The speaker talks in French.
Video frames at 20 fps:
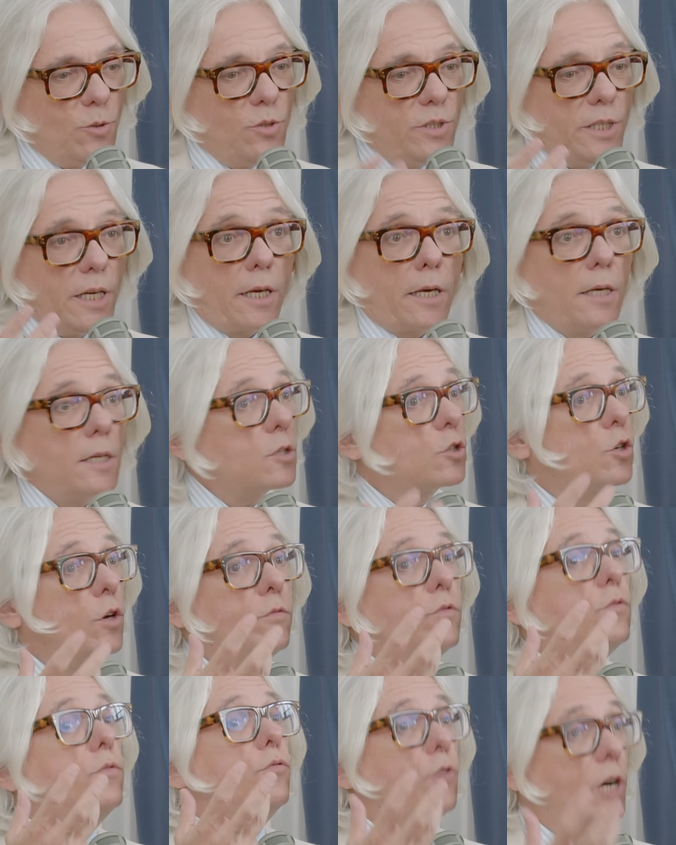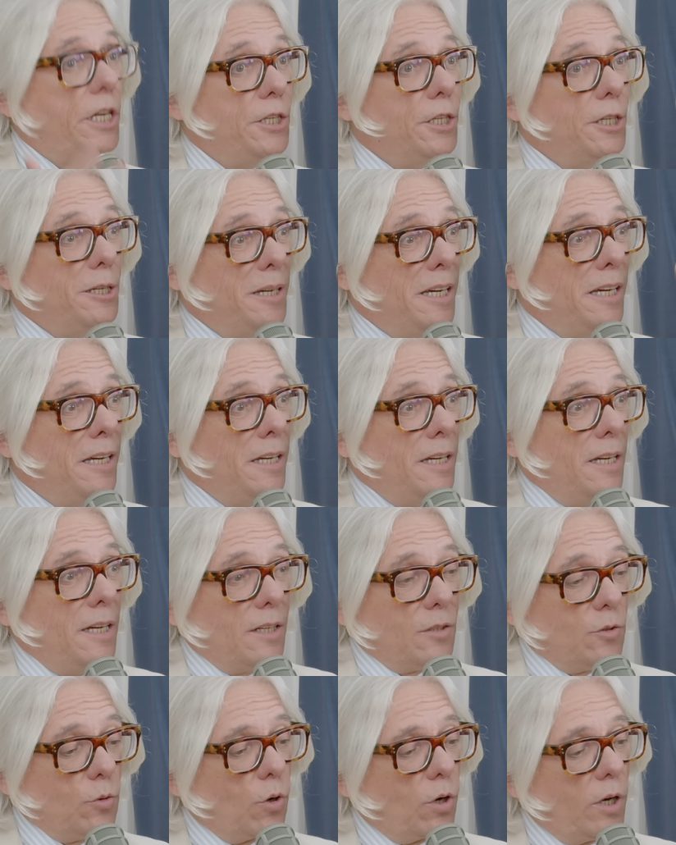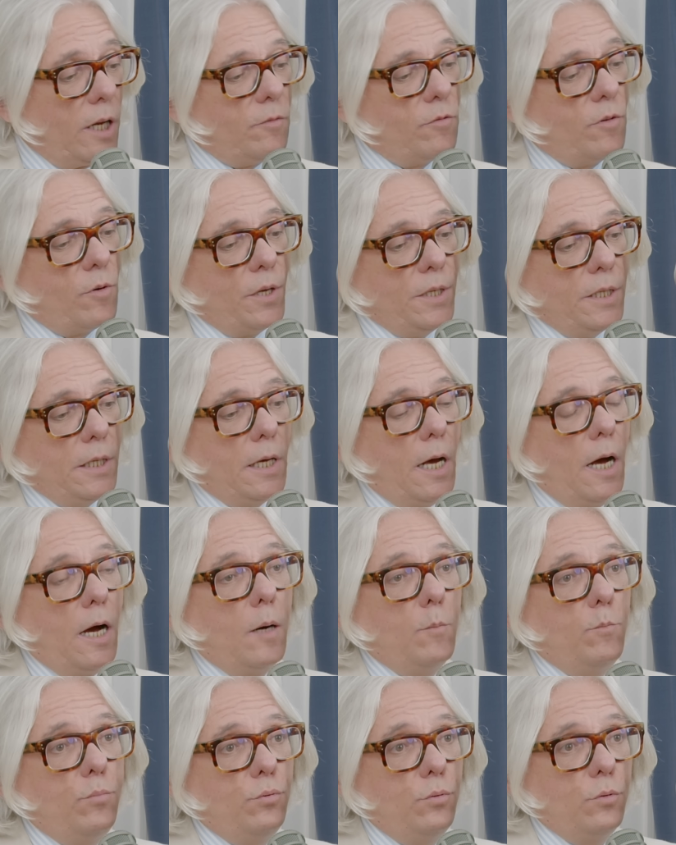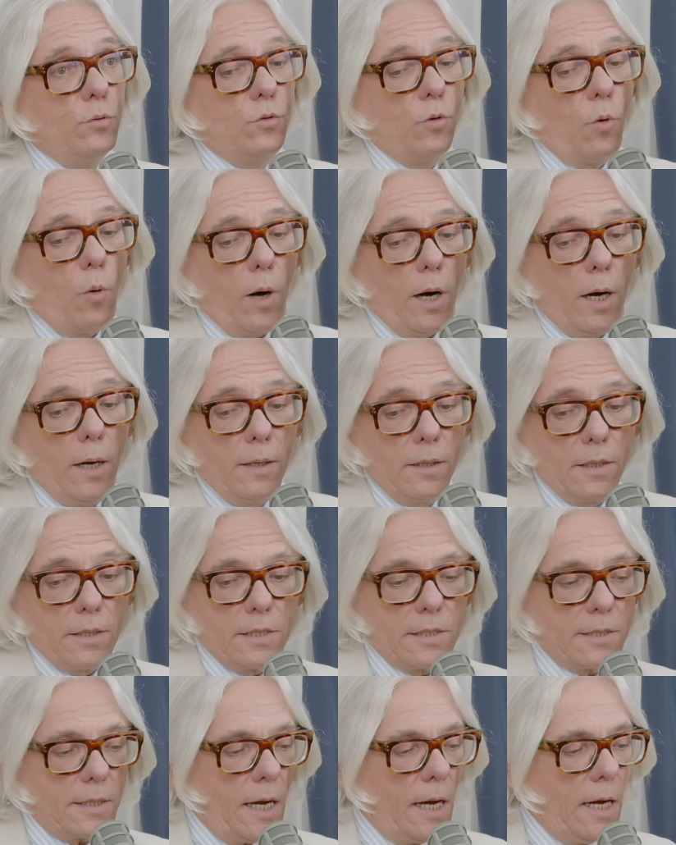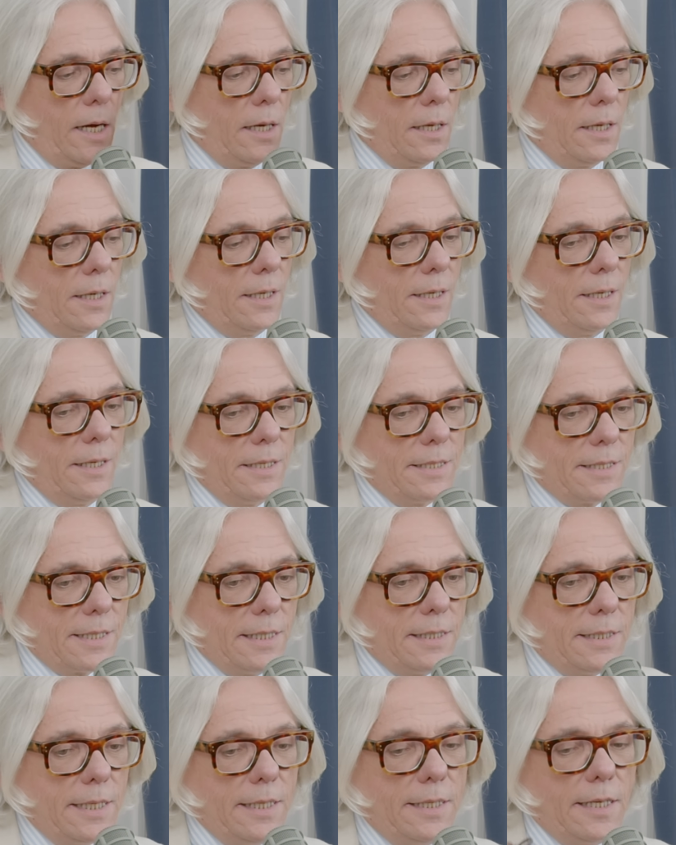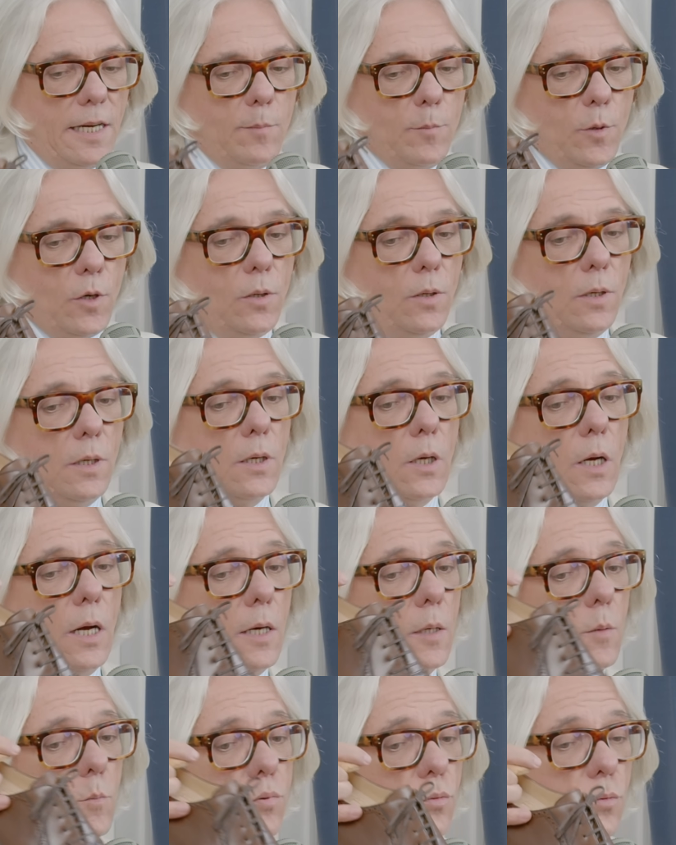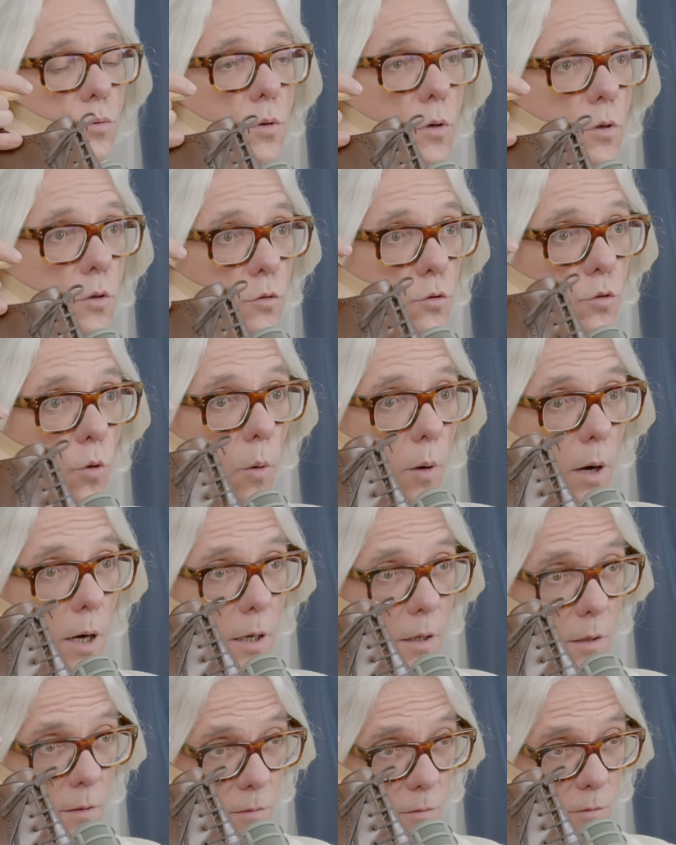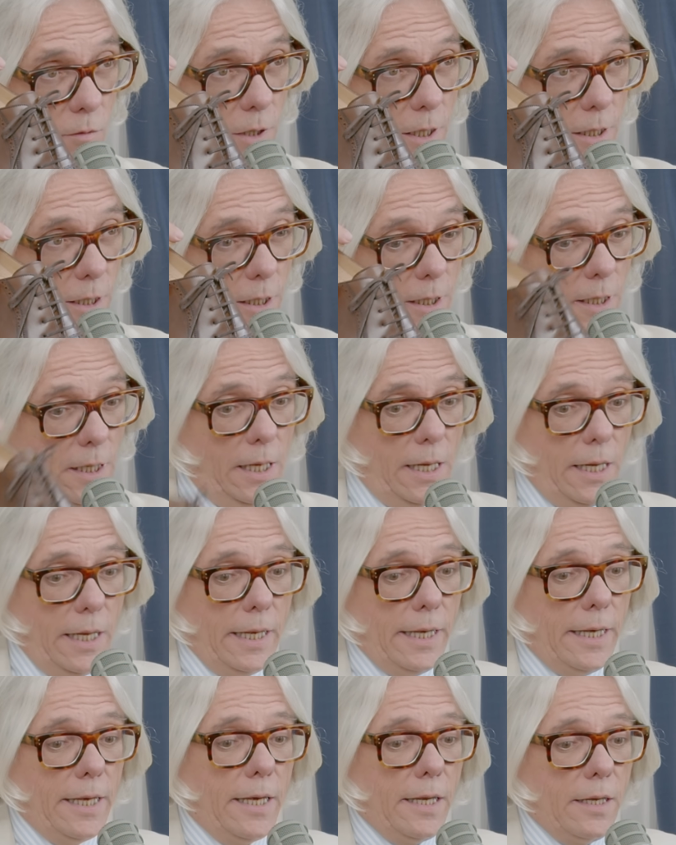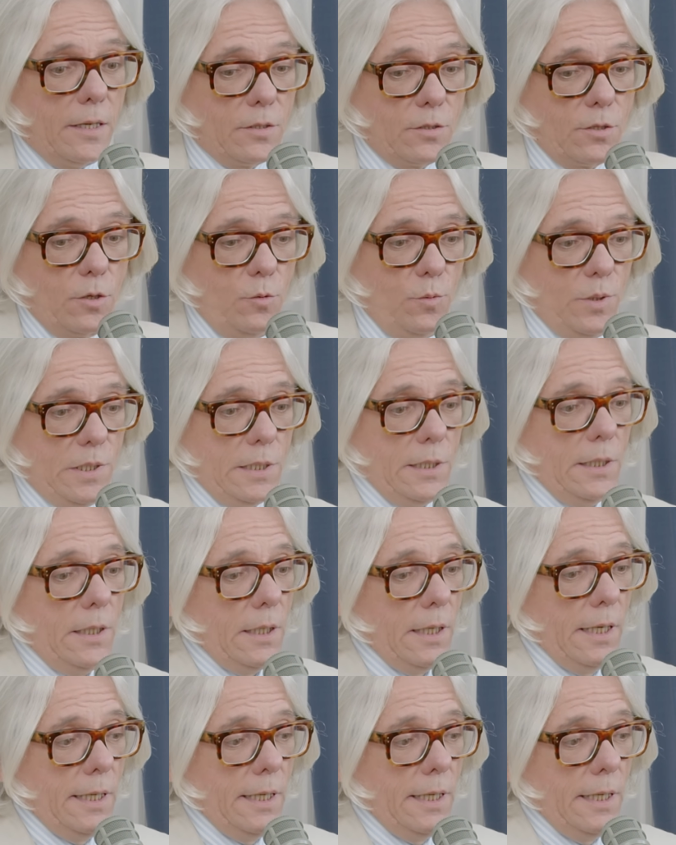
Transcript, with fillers: de décrire ce que vous voyez. Donc là, vous voyez un bout droit. Ça, c'est également un bout droit. Vous voyez Et celui-ci